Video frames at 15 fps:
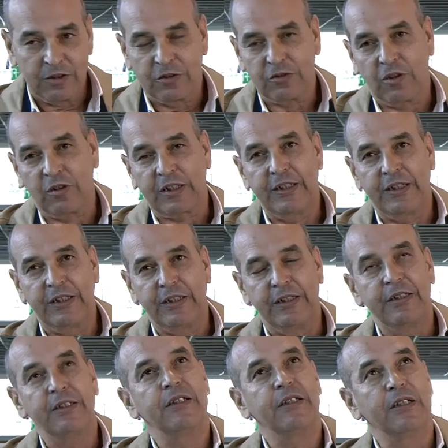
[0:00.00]
Donc
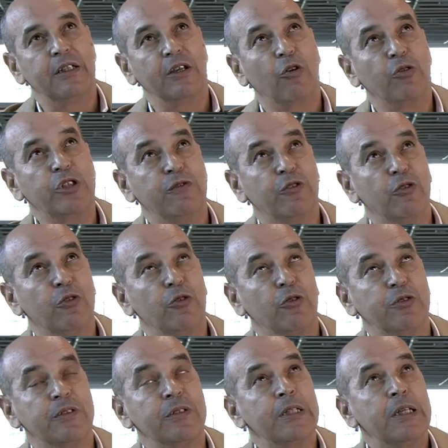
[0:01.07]
au niveau,
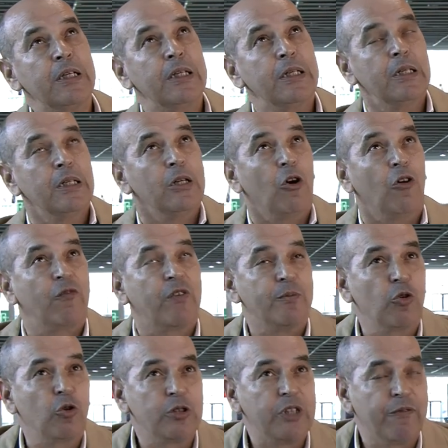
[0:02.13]
on fait
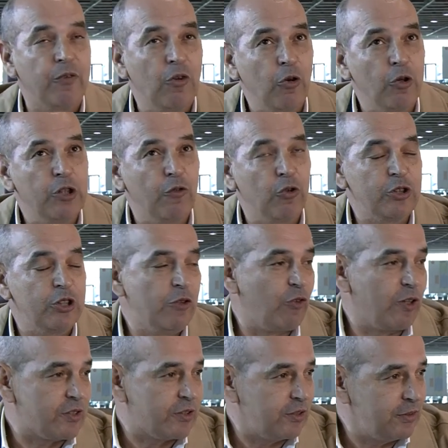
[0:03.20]
beaucoup d'efforts au niveau
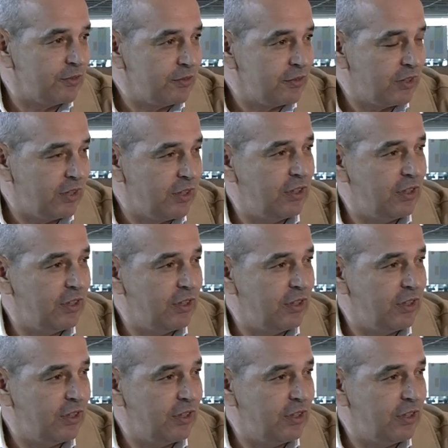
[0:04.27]
d'innovation mm.